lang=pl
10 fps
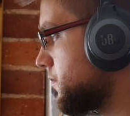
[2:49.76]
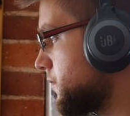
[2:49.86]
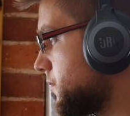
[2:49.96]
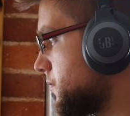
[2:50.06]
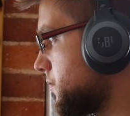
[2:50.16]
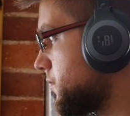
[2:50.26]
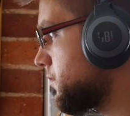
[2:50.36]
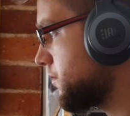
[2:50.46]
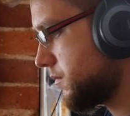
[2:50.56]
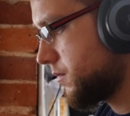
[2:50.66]

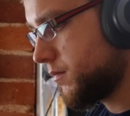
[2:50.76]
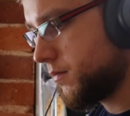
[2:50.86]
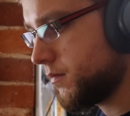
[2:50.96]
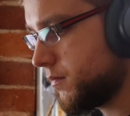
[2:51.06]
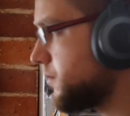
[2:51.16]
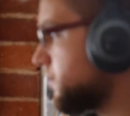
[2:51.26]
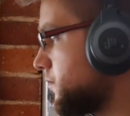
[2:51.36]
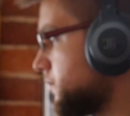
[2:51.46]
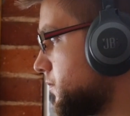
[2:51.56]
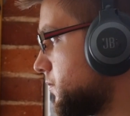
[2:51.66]
posegregowane i muszę je zwyczajnie
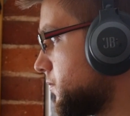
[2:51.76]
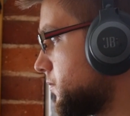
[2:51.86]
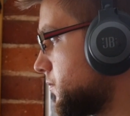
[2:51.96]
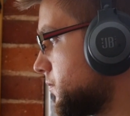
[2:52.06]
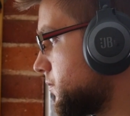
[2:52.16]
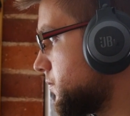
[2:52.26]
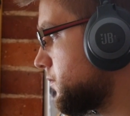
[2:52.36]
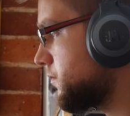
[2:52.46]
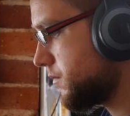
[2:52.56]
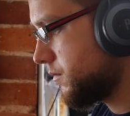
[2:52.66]
spisać. Zanim to
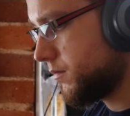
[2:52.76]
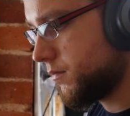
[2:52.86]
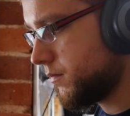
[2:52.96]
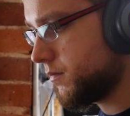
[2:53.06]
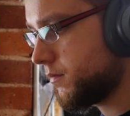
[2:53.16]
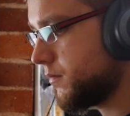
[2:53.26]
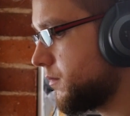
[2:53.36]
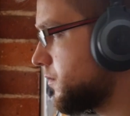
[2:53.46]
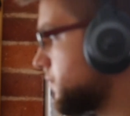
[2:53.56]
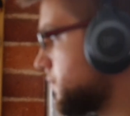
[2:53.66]
zrobię, przygotuję sobie
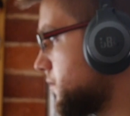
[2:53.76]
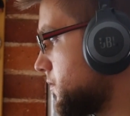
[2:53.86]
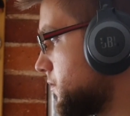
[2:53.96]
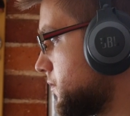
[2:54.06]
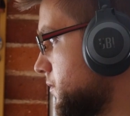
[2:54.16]
plik Excelowy.